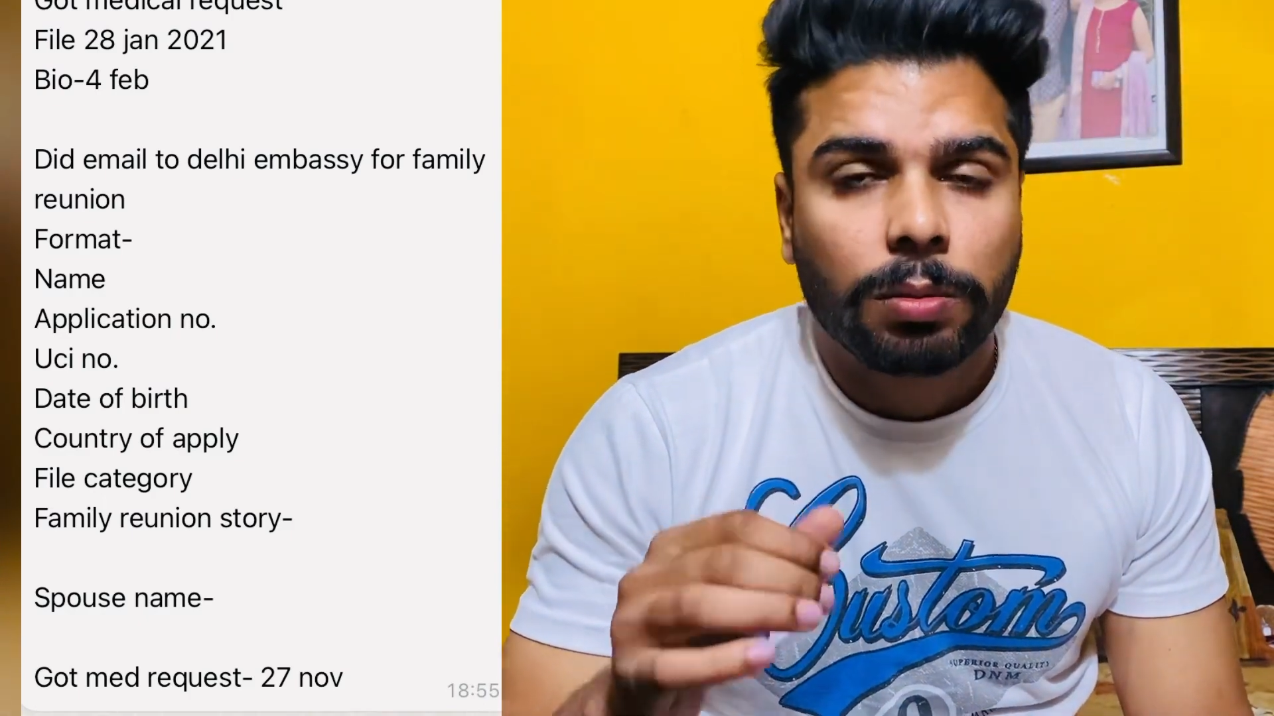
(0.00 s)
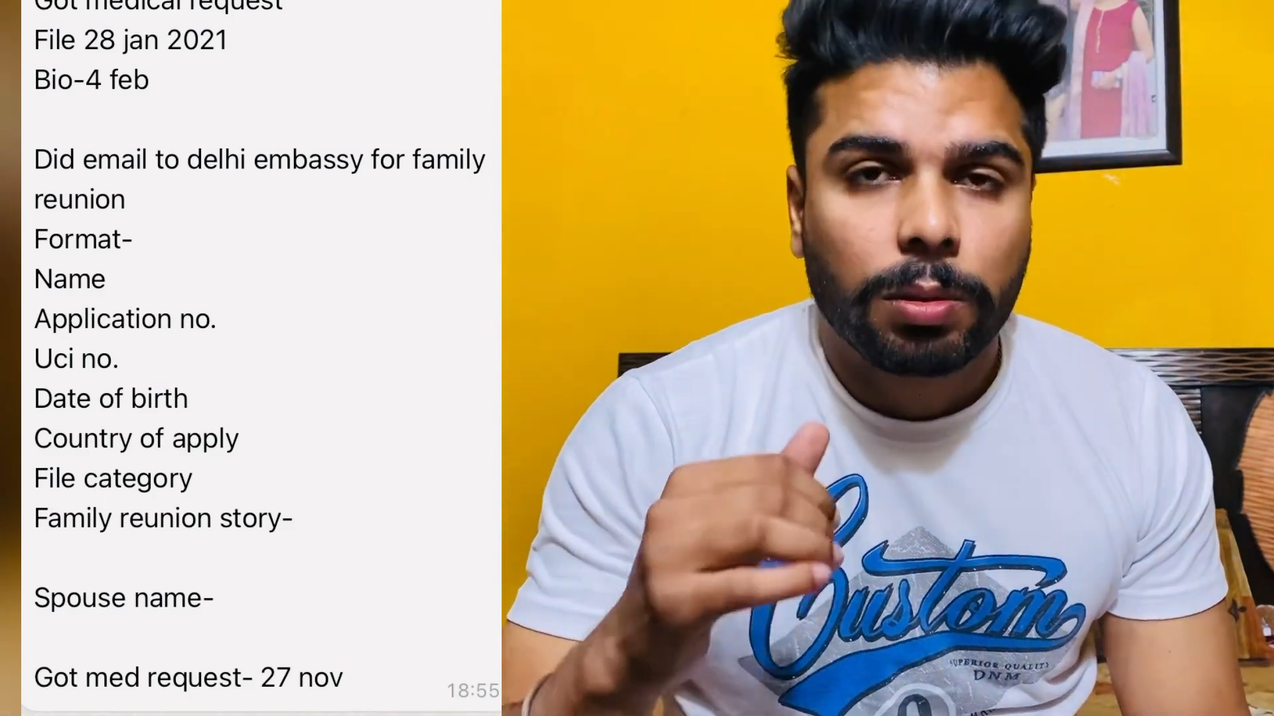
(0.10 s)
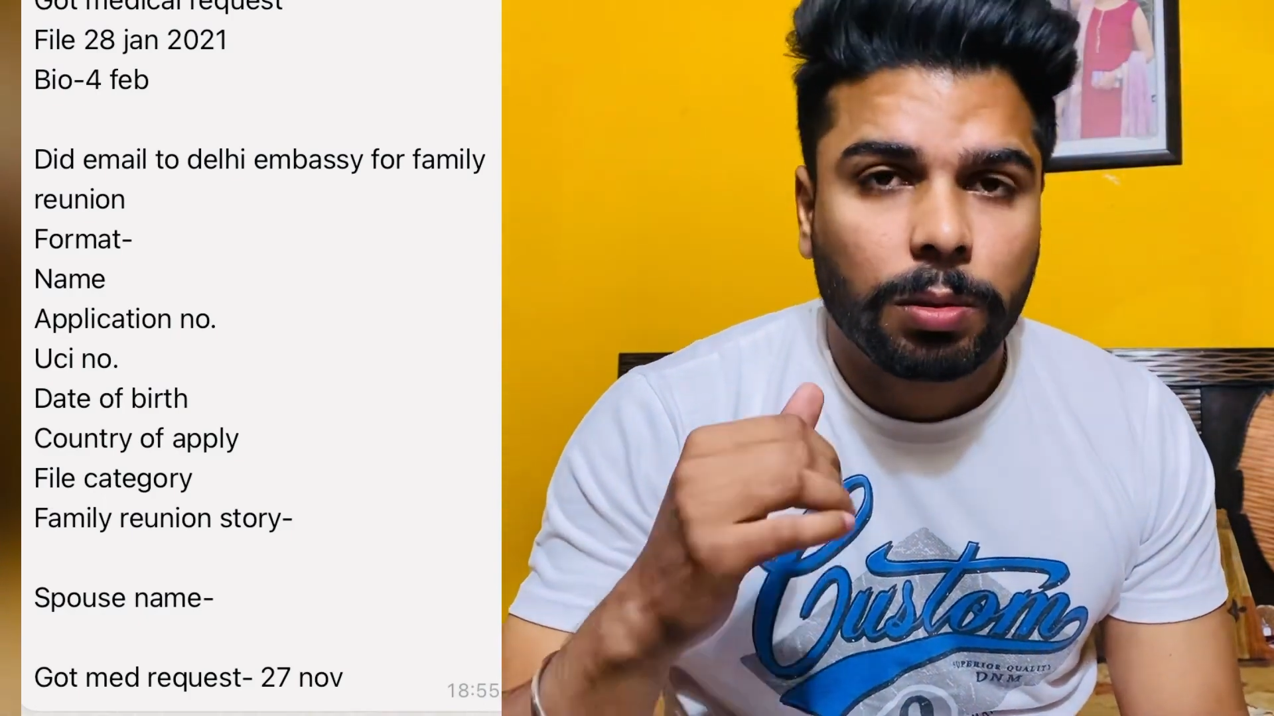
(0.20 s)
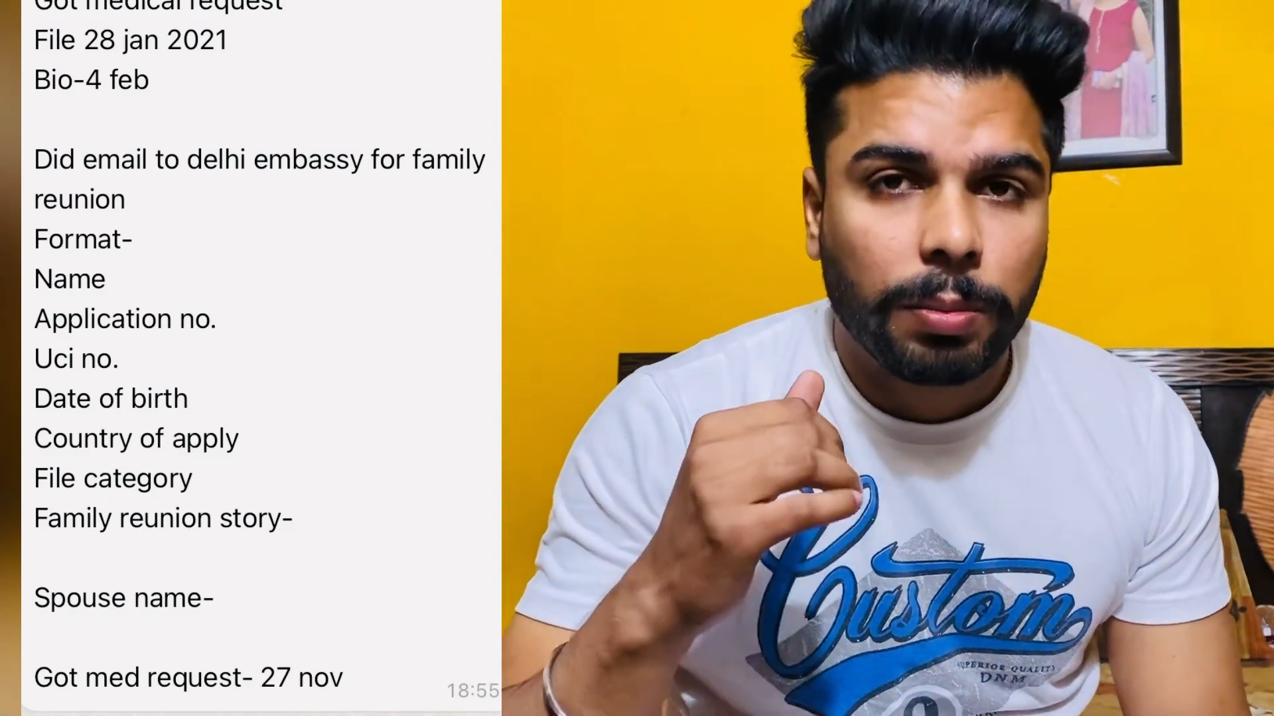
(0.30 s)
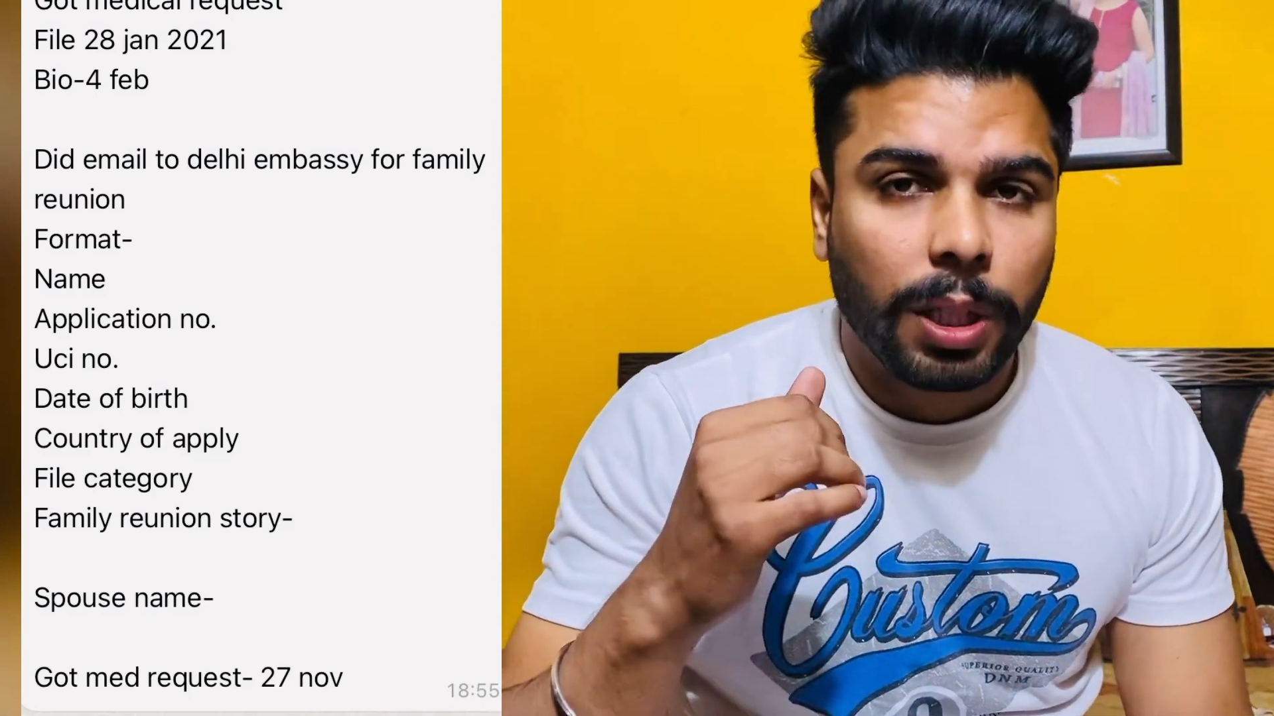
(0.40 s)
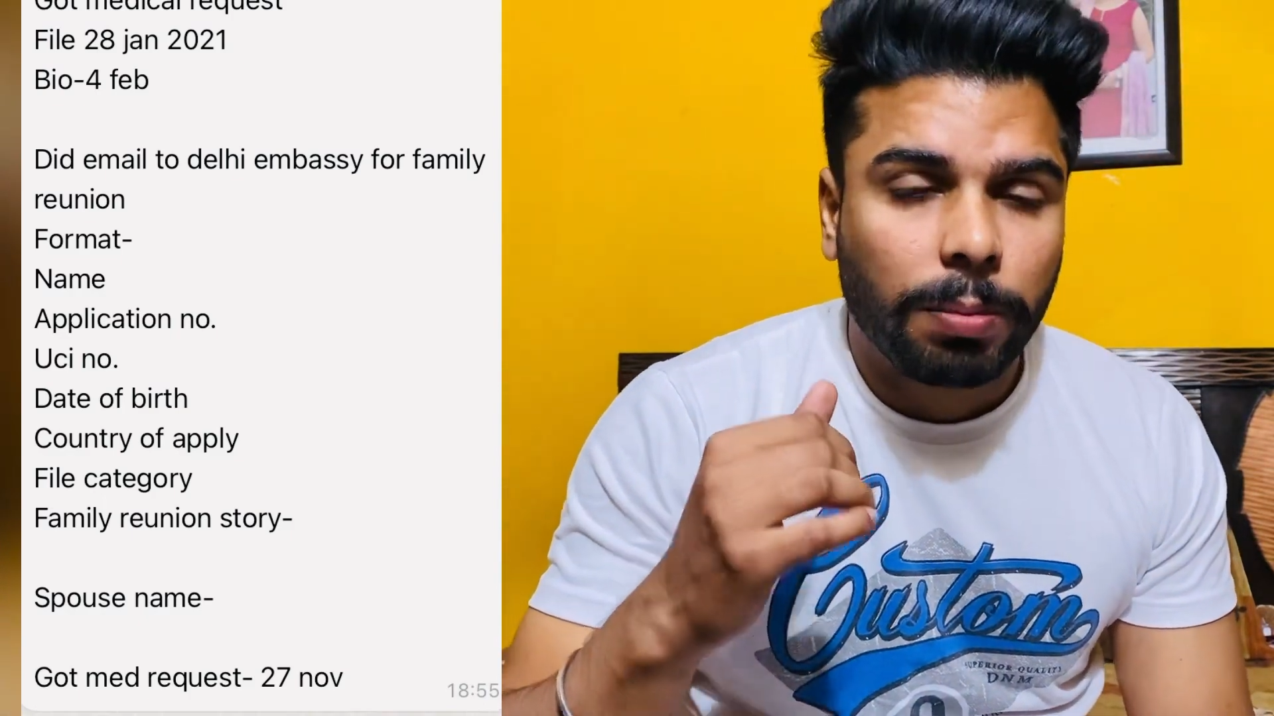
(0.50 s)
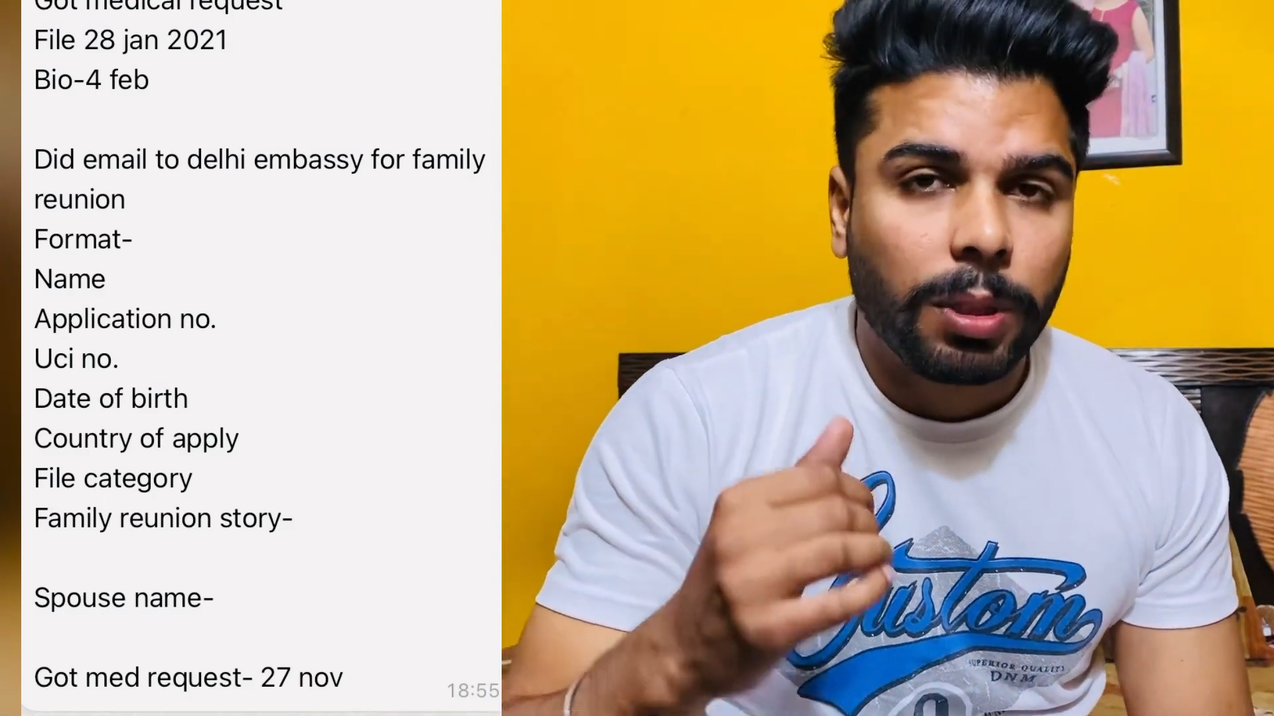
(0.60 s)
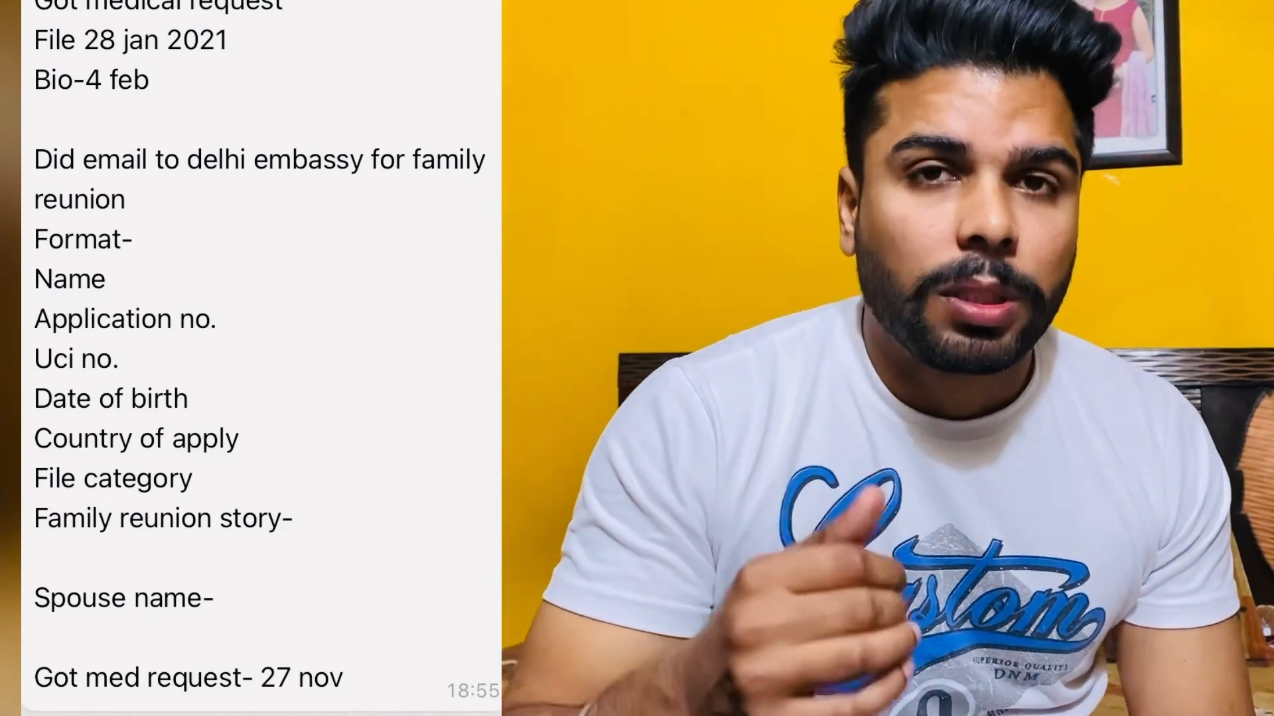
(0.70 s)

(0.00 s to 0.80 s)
तो मैं आपके